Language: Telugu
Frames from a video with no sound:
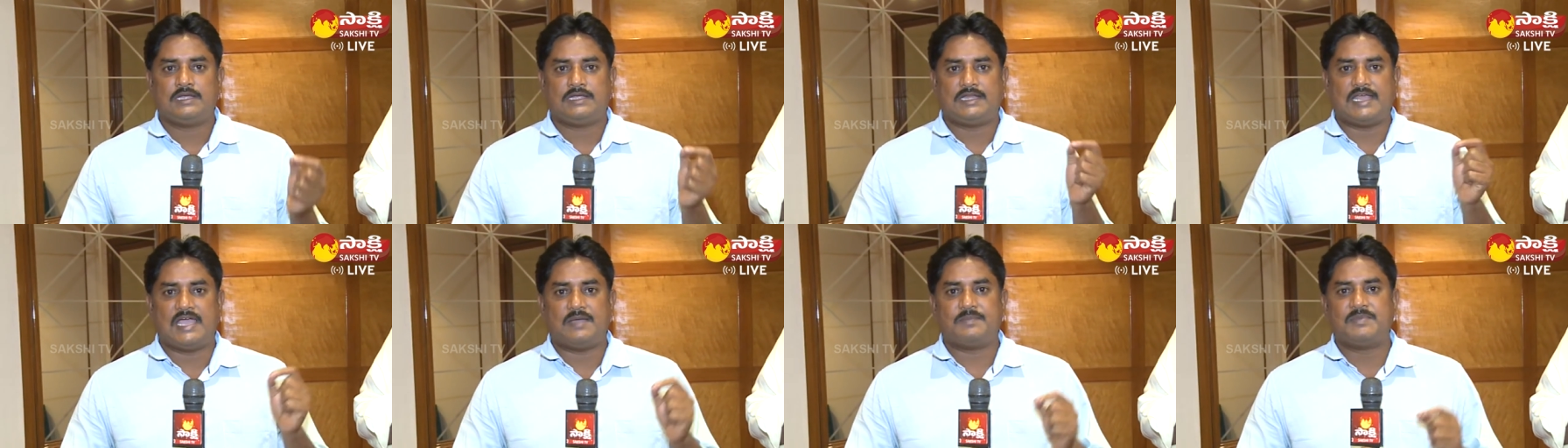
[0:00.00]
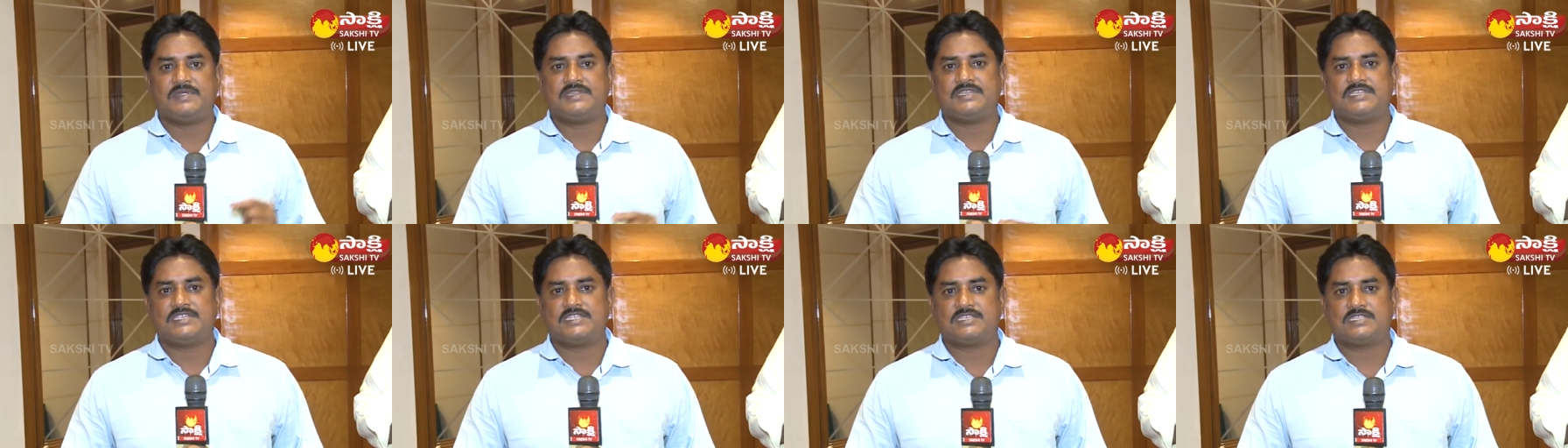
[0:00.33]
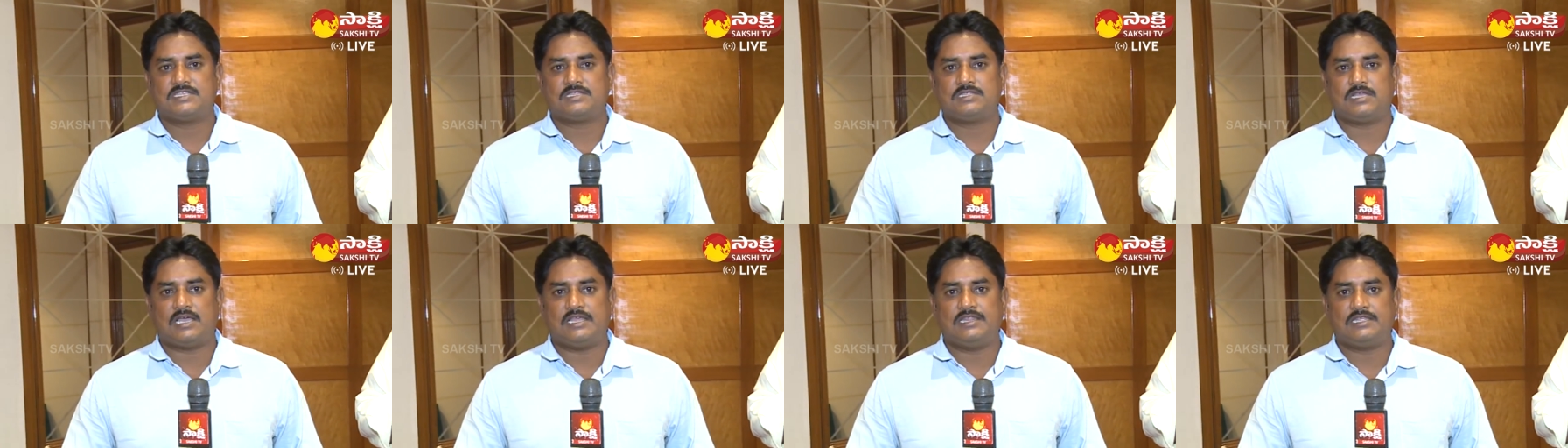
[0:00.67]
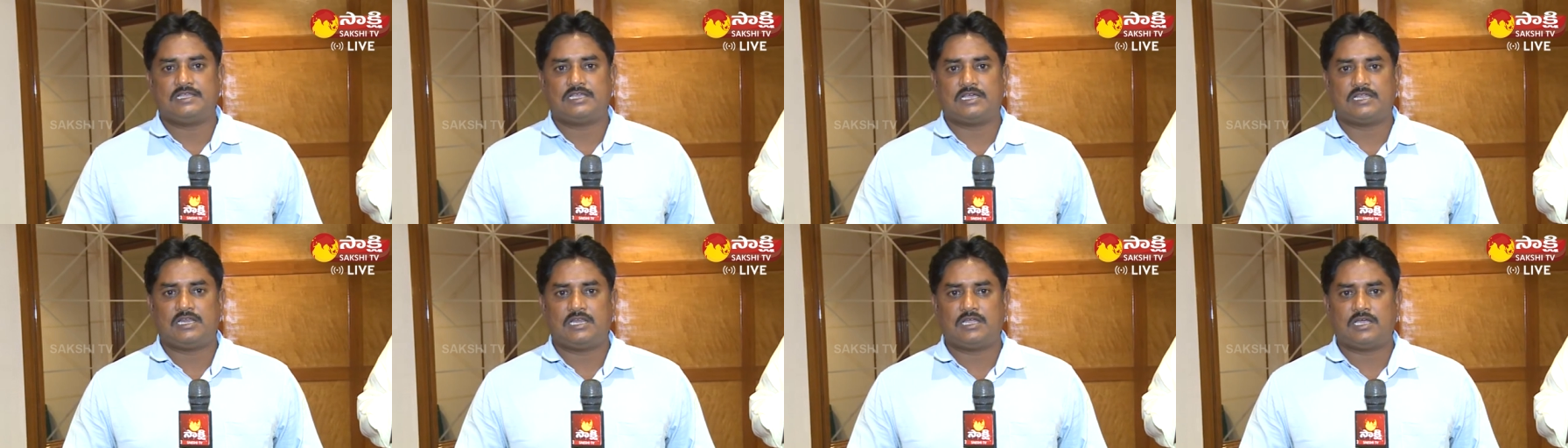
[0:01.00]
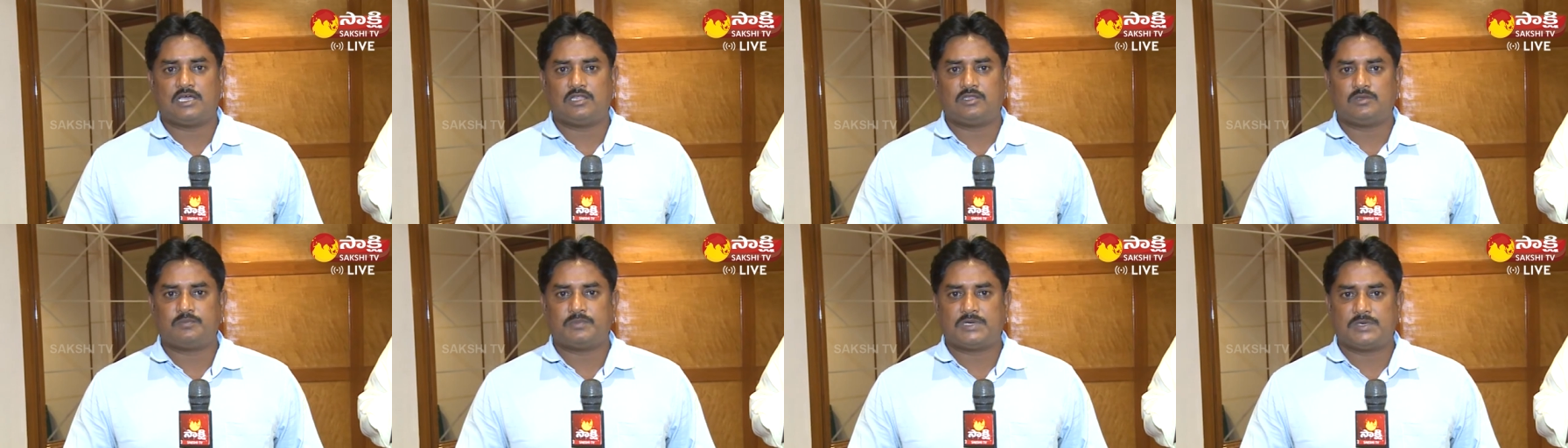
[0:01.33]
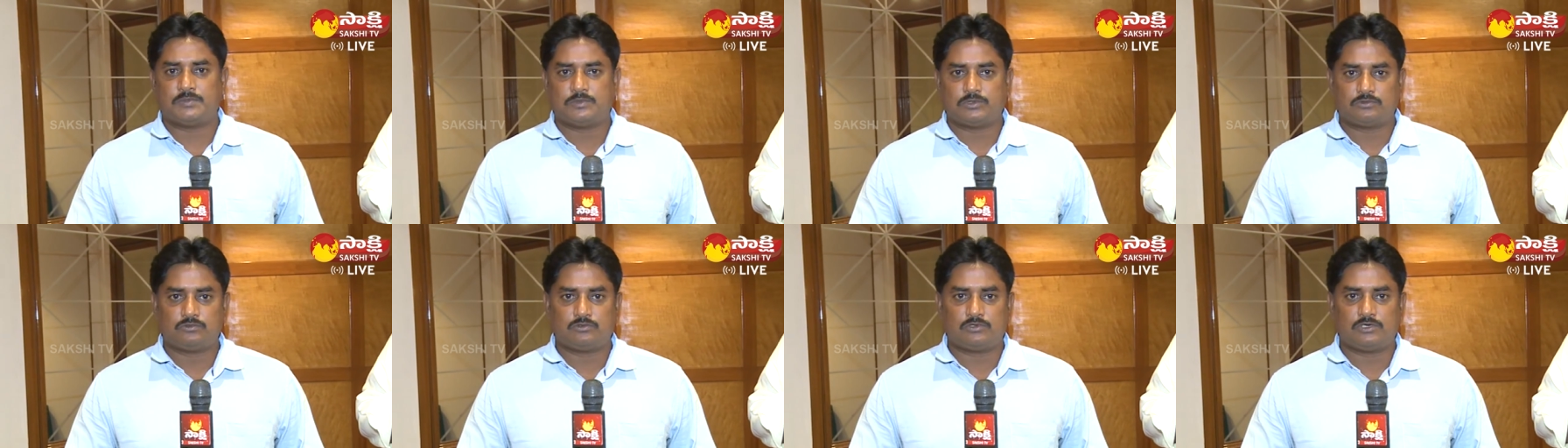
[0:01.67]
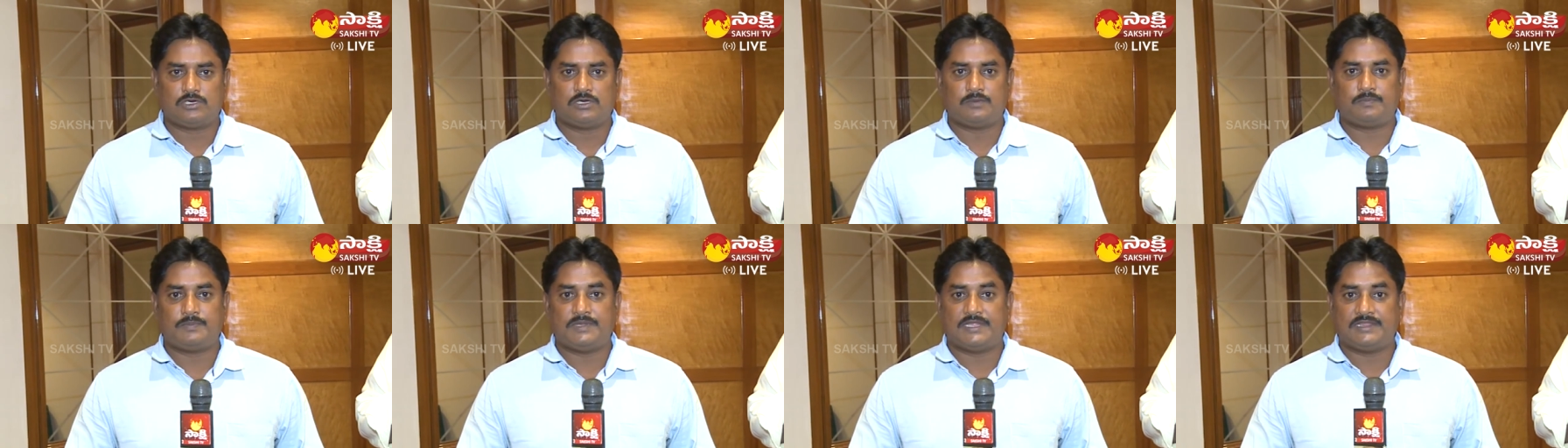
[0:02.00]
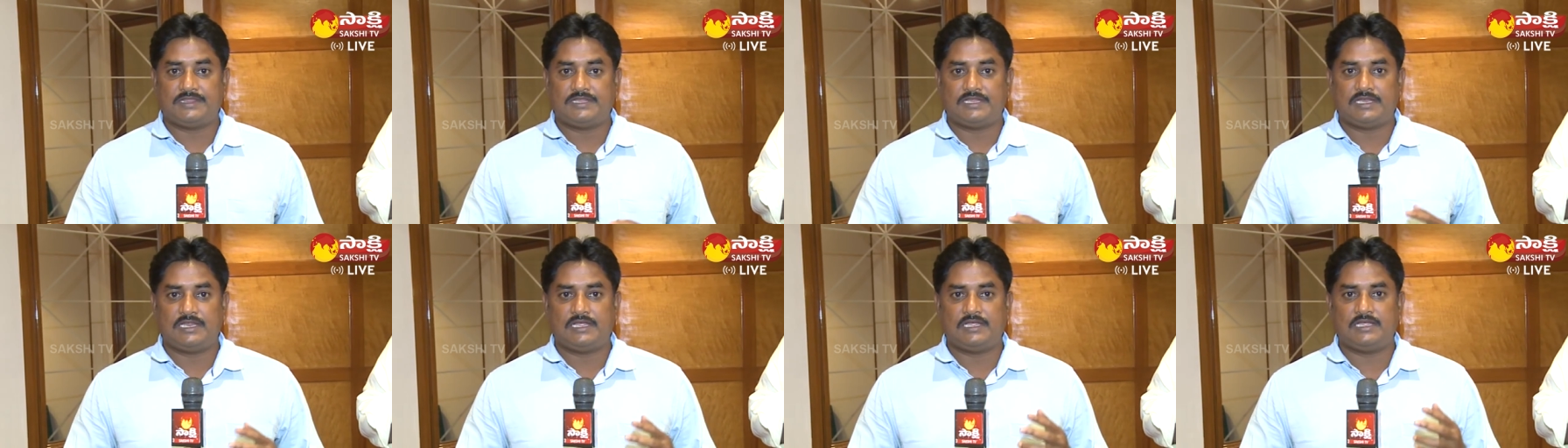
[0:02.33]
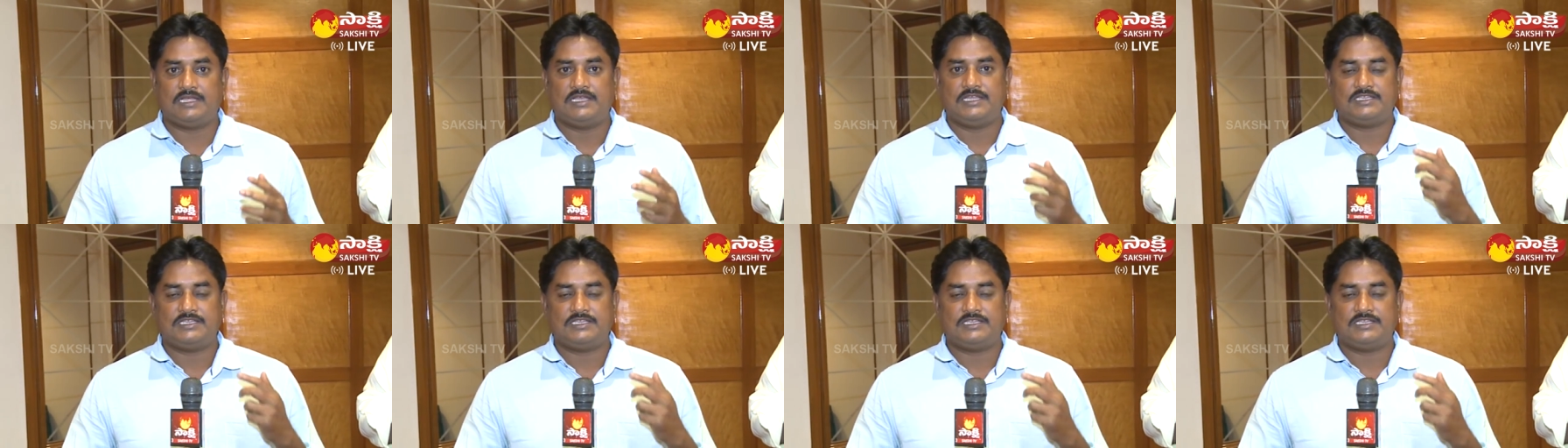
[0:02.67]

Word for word: ట్యాపింగ్ చేసేది అధికారులు కాదు ప్రభుత్వంలోని పెద్దలే